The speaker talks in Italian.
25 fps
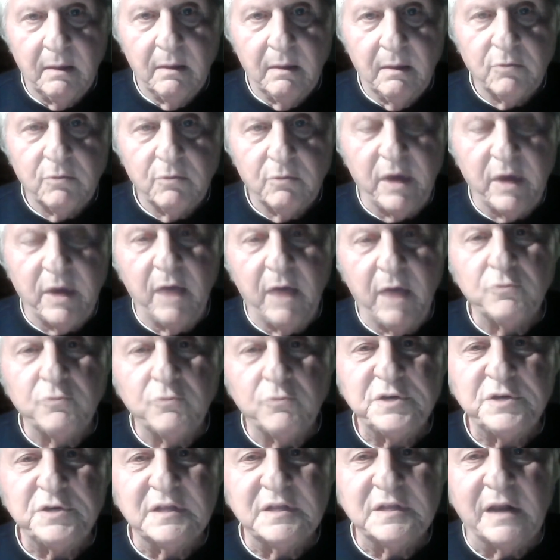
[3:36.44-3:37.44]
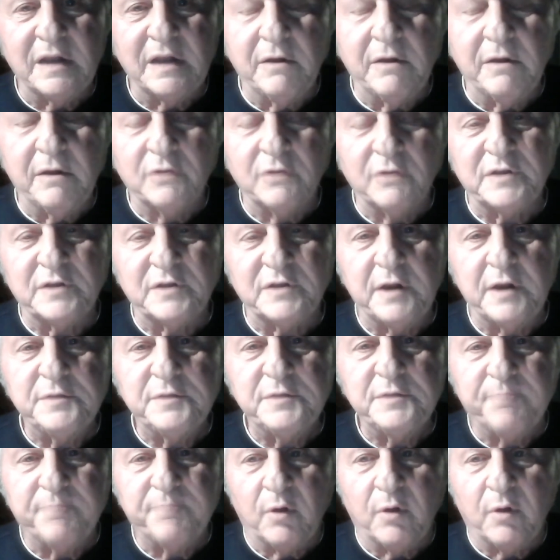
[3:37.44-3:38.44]
cioè è uscita la nostra
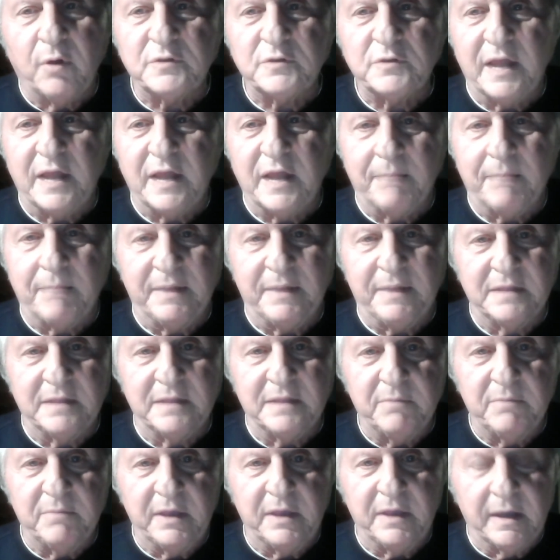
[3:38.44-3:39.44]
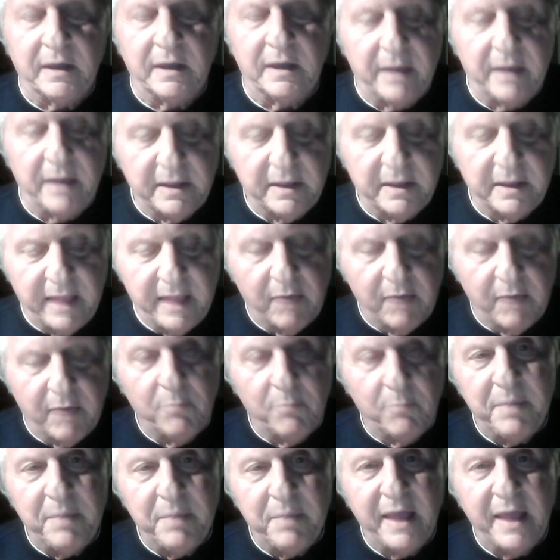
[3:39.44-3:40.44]
risposta alla pandemia ed è
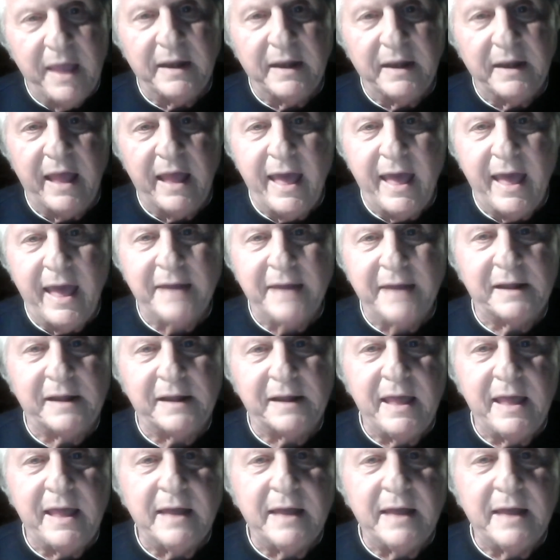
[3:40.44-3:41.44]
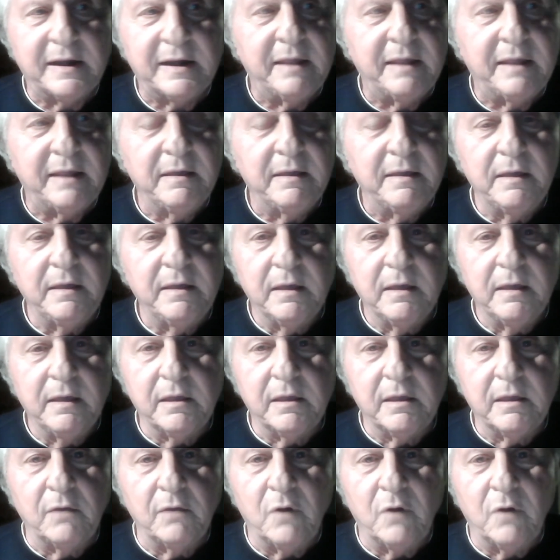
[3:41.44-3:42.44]
un PNRR
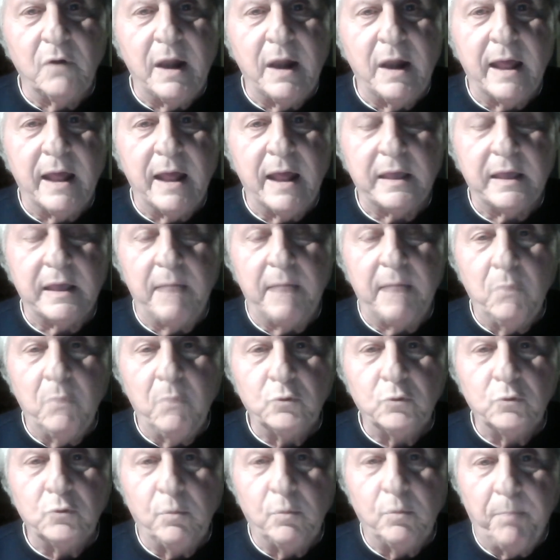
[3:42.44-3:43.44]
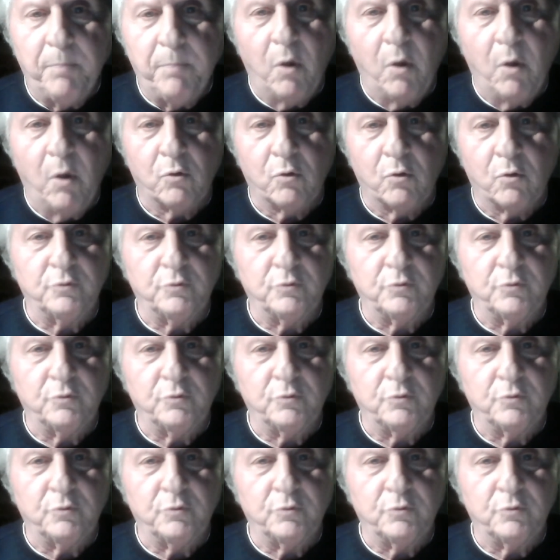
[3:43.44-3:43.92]
che, ha, che ha molto poco